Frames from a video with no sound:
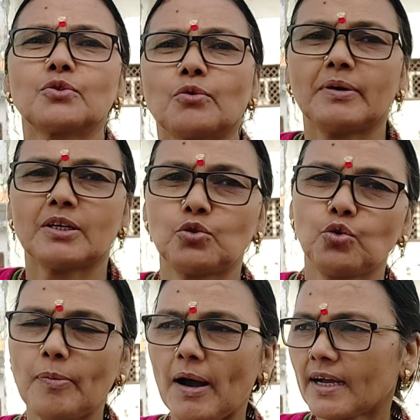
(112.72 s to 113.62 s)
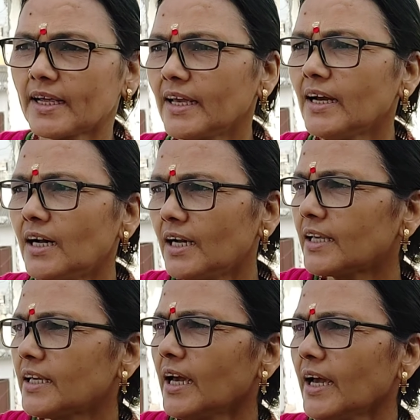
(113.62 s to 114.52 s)
तो पर धूप आ गई है
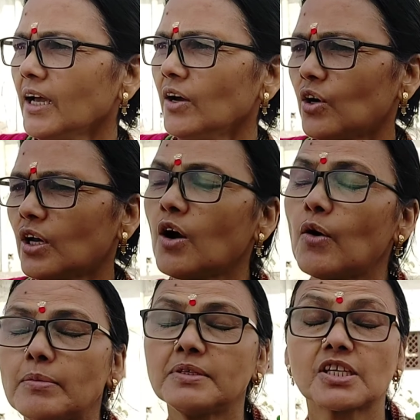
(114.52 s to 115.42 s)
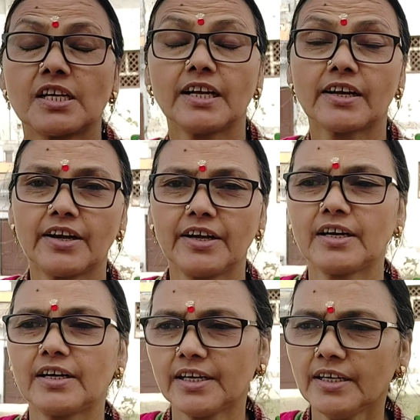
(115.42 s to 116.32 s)
हल्की है और हवा भी चल रही है ठंडी
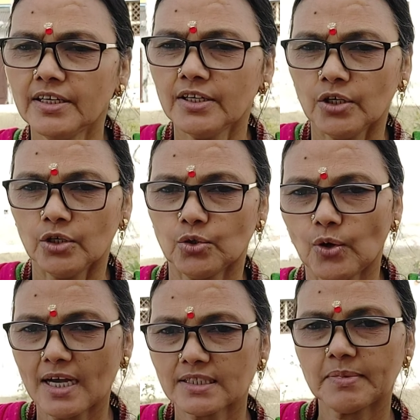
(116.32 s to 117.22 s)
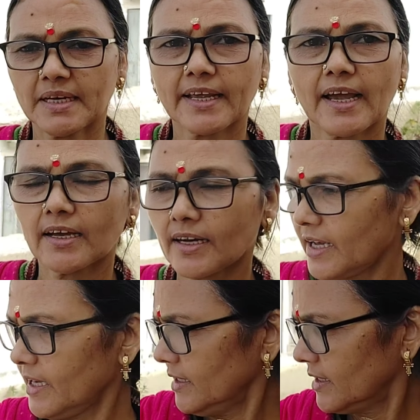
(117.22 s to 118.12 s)
ठंडी तो आज मैंने क्या
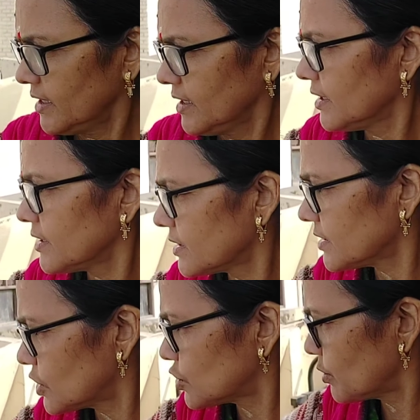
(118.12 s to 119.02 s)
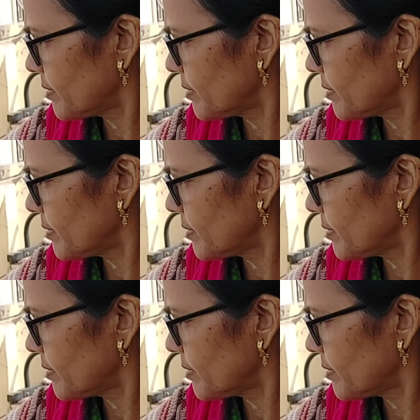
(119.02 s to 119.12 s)
करना है इधर जो